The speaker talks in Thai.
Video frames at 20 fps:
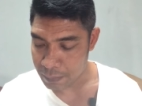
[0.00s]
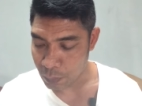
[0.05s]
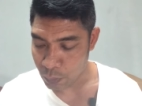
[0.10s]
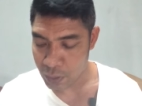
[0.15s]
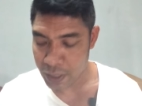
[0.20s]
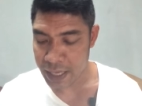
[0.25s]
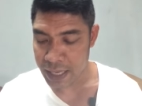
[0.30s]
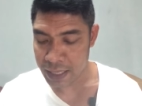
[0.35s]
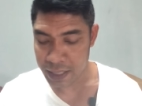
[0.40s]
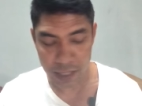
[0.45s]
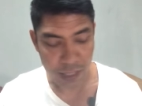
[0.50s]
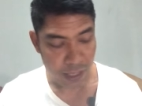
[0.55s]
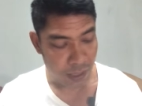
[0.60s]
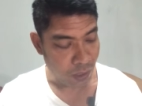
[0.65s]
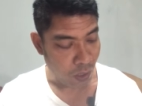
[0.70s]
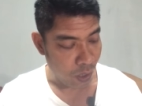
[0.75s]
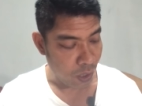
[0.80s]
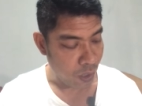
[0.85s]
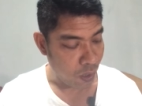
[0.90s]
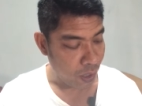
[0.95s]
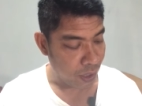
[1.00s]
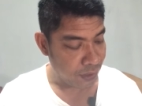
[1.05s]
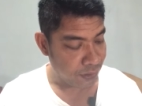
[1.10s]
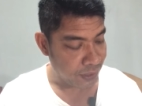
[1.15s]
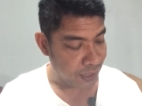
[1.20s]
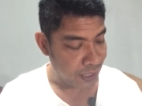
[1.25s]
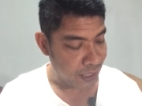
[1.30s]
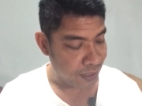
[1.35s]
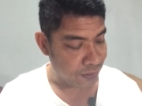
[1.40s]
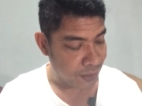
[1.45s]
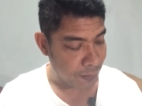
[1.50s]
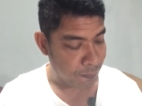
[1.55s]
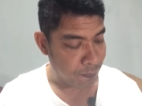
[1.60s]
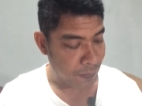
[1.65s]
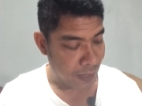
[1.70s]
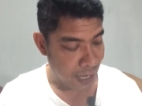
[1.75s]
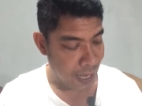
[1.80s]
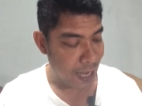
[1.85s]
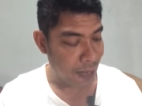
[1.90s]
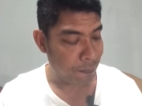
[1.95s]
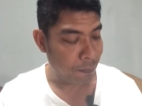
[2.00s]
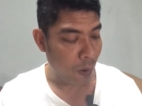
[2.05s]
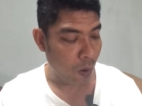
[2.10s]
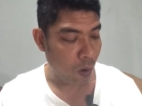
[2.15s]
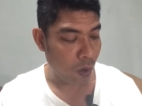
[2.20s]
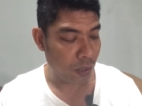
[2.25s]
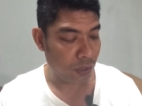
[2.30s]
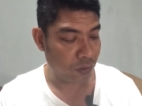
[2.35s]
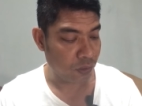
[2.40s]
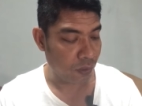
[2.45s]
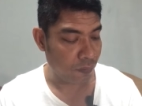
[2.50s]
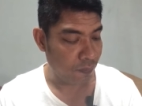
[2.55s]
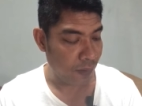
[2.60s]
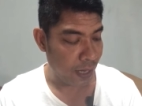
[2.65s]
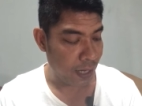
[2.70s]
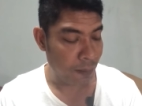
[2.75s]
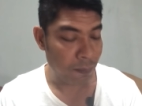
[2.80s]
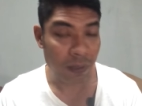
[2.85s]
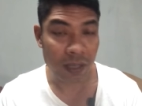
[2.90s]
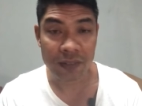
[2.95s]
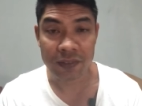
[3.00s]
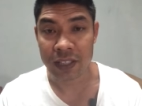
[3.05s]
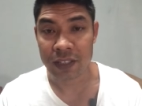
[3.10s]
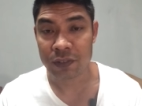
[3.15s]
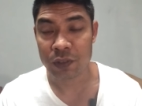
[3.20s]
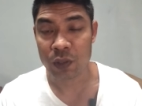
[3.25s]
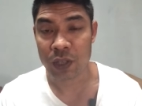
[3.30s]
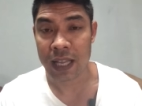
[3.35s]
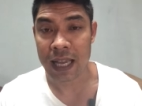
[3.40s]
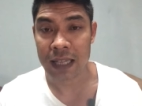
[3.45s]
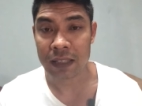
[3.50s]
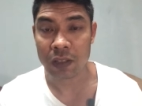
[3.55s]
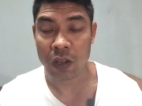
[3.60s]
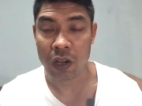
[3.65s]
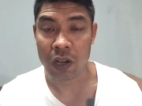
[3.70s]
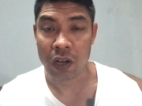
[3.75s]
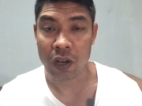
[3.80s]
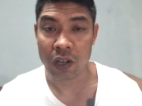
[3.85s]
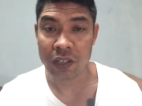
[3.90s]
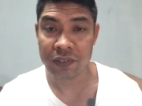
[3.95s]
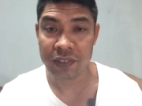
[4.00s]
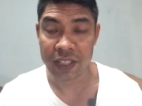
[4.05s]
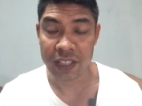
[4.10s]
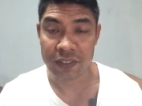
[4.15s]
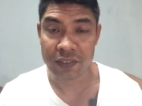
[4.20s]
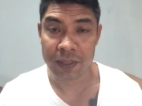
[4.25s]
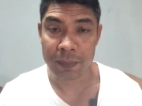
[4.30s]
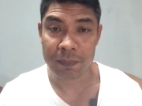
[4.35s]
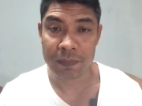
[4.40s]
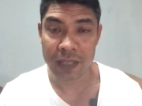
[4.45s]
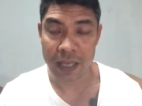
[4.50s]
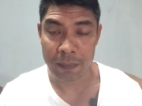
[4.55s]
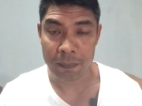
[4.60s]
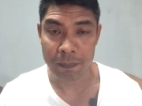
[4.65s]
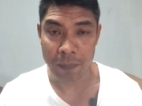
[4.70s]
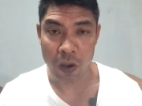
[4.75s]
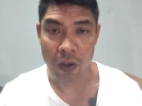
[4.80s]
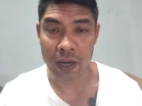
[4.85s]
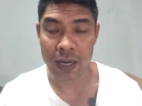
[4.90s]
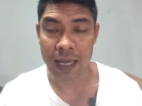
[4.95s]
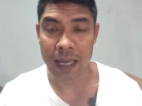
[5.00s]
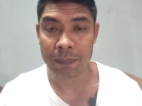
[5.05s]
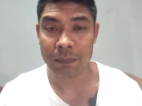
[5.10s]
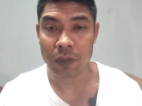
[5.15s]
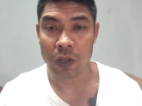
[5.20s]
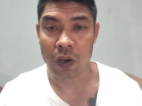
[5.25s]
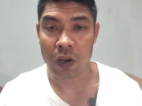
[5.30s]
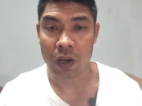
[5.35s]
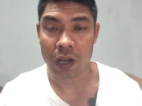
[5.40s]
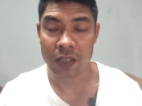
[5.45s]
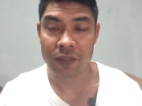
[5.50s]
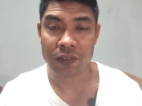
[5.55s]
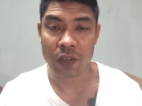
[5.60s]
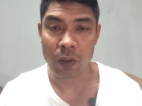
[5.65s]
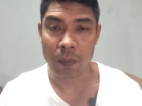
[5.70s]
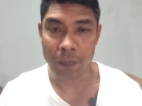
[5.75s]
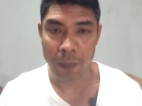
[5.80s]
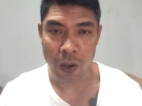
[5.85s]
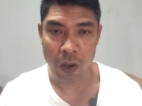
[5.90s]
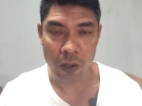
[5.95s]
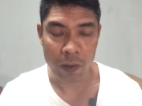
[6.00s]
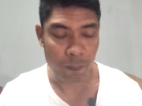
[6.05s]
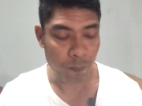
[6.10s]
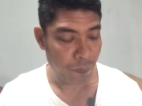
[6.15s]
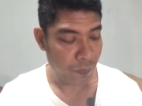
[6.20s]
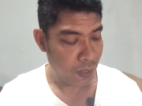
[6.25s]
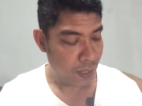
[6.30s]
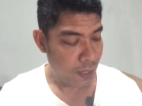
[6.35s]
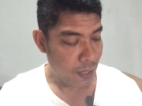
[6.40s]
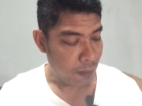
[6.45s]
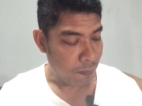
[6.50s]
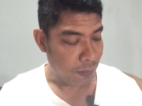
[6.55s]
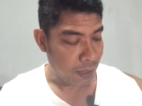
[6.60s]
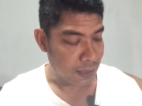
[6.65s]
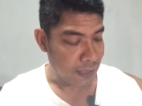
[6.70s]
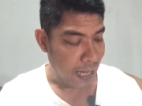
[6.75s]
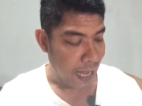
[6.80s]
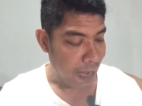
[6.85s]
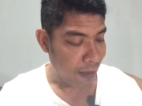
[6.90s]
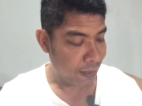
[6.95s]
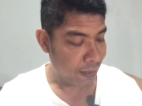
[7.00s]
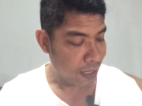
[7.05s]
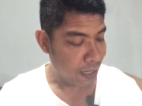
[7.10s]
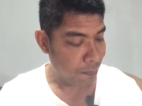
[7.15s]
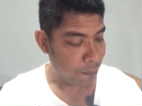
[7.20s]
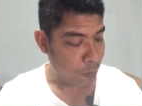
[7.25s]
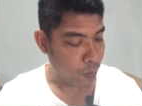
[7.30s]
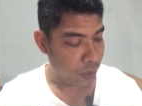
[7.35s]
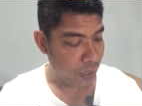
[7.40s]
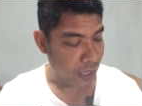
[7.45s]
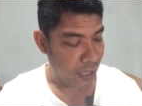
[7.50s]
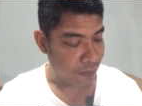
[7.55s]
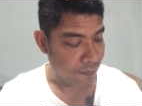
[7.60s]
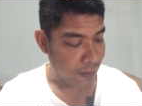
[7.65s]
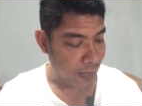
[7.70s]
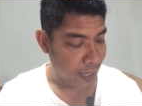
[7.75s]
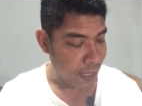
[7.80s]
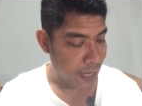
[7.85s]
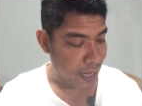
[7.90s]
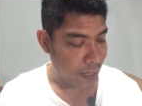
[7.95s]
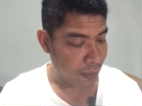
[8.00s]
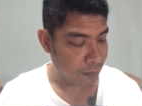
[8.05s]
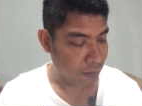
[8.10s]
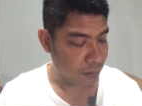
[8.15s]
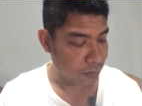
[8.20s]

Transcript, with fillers: พลเอกนี่ต่อยร้อยสี่สิบห้าปอนด์ ส่วนฝ่ายน้ำเงินสิงห์สุริยาต่อยร้อยสี่สิบเจ็ดปอนด์นะครับต่อกันสองปอนด์ เมื่อเช้านะครับพลเอกฝ่ายแดง